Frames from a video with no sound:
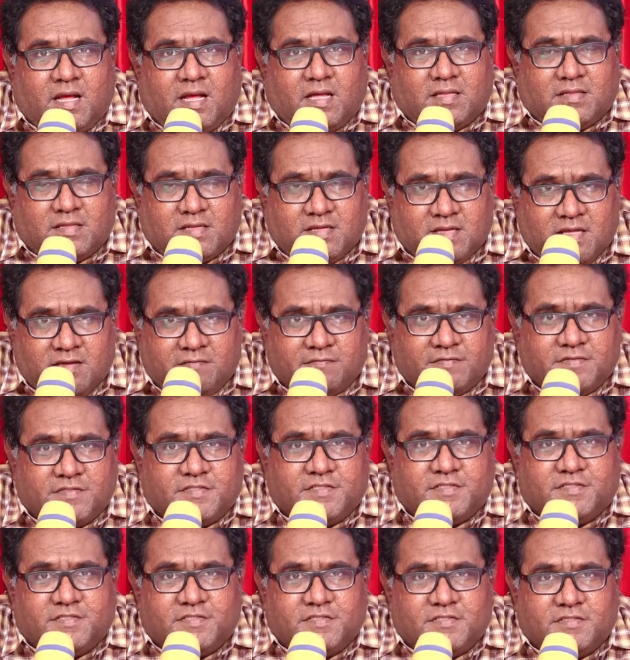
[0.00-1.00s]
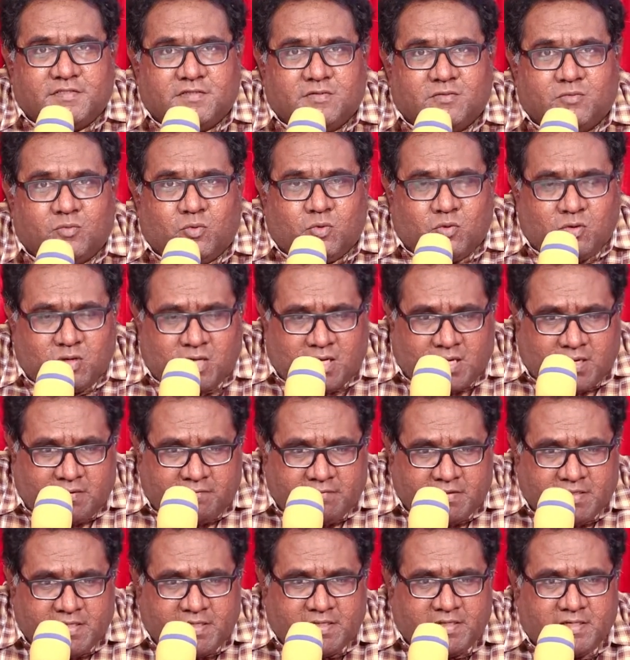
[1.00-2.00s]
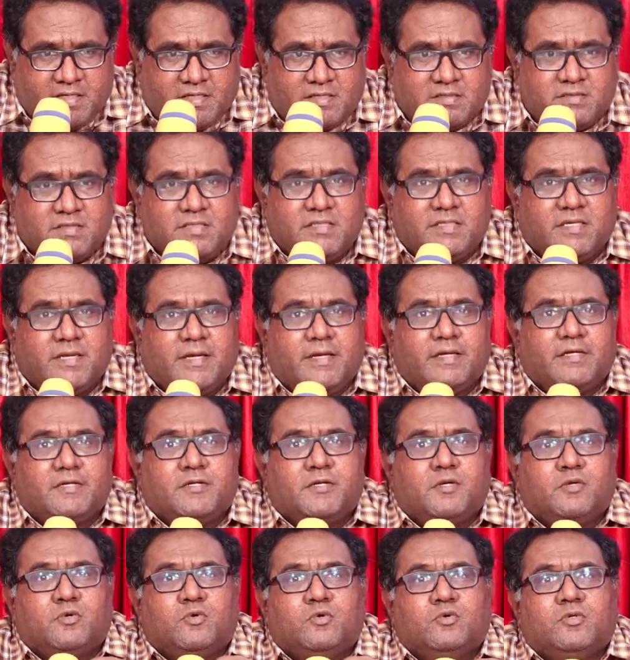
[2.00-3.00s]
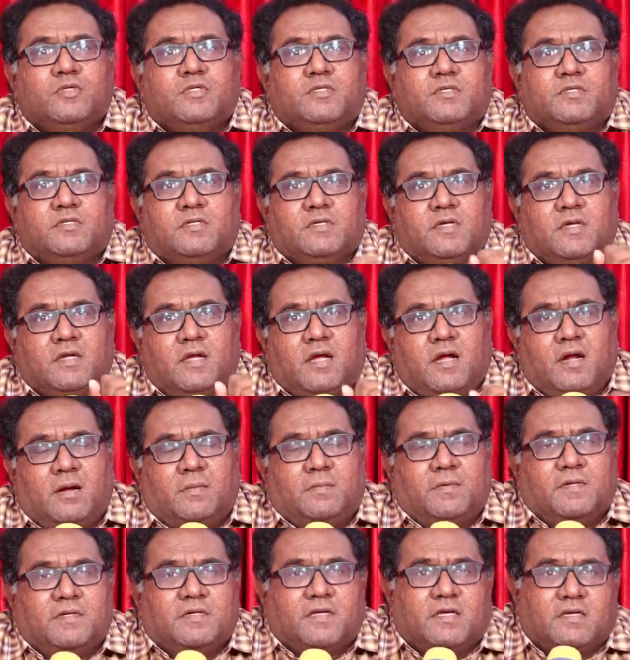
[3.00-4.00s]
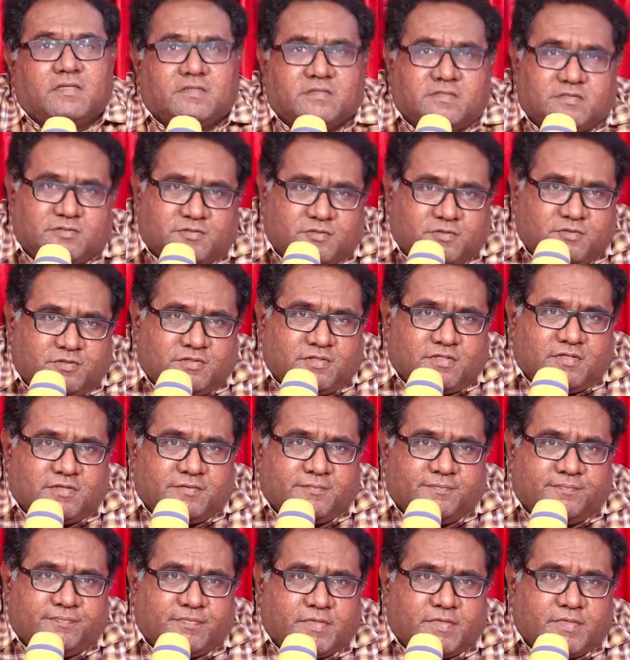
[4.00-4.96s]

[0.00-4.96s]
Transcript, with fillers: அதெல்லாம் விட்டுட்டு உன் கவலையை எடுத்து ஏன்ட்ட கொடு அப்படின்னு கருத்தர் சொல்கிறார்